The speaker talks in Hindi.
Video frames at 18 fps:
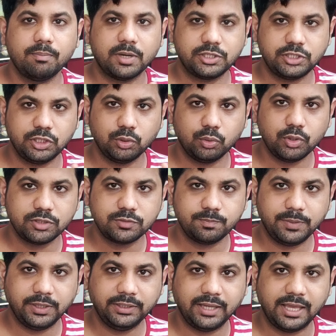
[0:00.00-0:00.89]
मशीन को
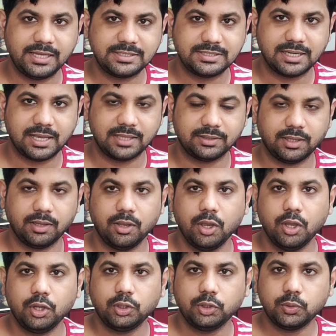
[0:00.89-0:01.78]
स्पीड नहीं चलाते
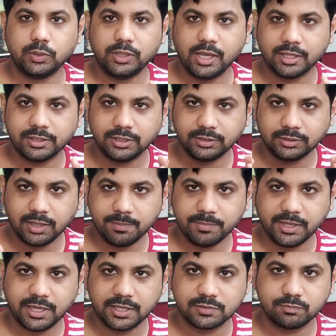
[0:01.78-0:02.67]
हैं क्योंकि
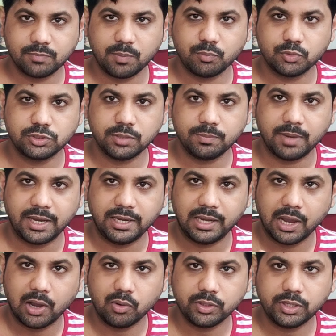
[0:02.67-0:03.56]
अधिकतम केस में मुझे
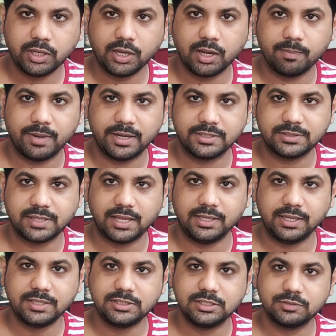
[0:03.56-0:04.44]
महिलाओं की कमेंट्स
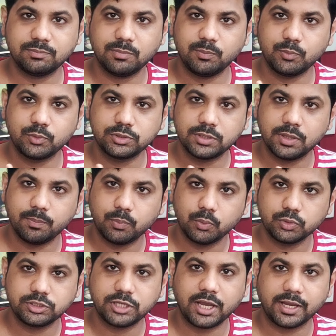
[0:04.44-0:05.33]
आई है जिसमें मुझसे
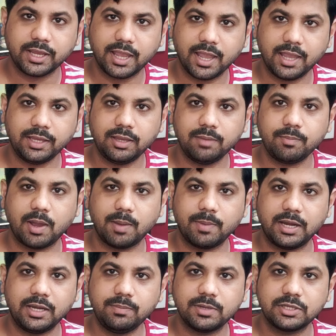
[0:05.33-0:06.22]
पूछा गया है कि
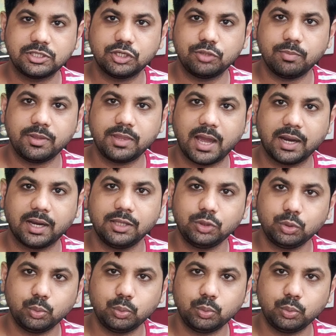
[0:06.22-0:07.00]
हमारी मशीन में धागा